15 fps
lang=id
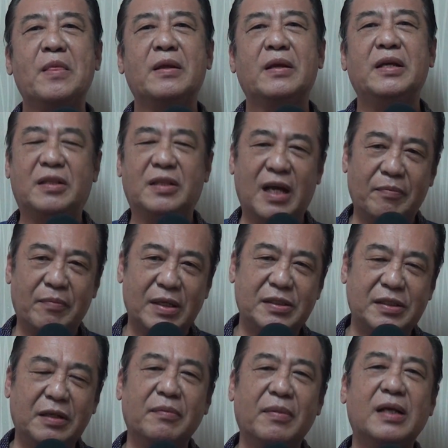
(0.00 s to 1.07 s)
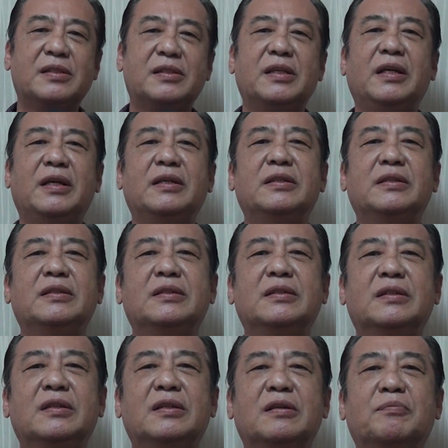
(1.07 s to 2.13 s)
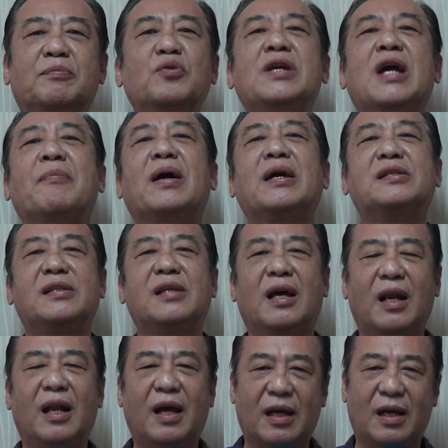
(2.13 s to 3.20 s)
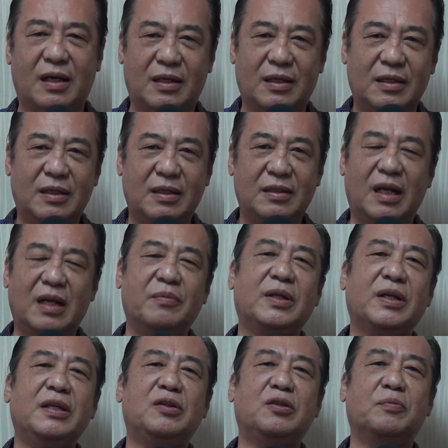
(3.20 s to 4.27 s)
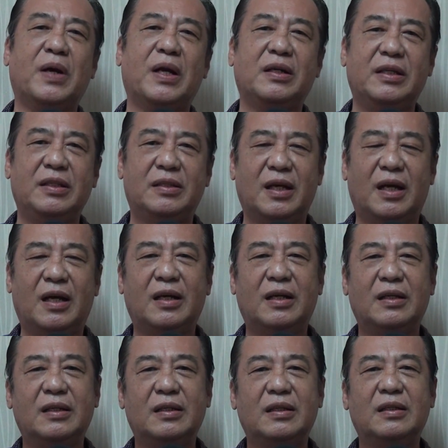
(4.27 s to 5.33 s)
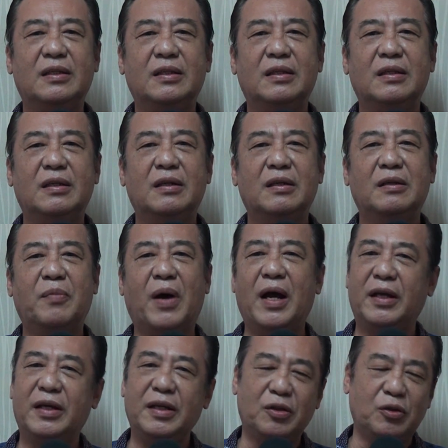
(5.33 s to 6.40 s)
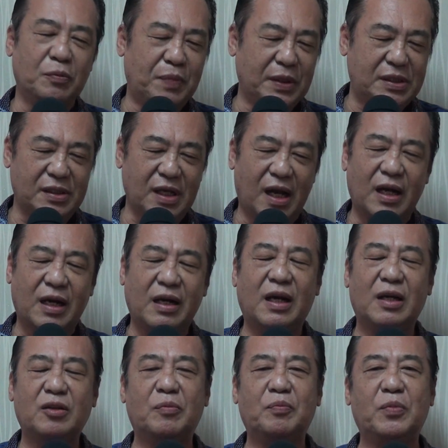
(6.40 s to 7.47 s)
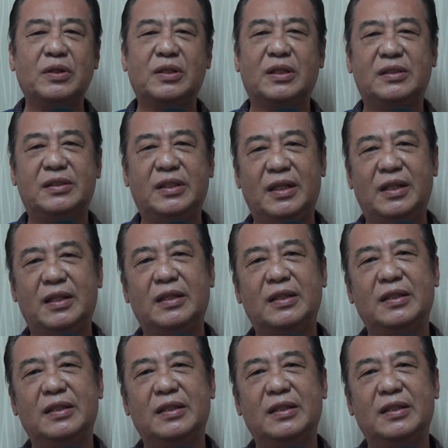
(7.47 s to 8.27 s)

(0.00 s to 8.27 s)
kita masing-masing punya masalah dalam kehidupan kita, baik itu besar ataupun kecil.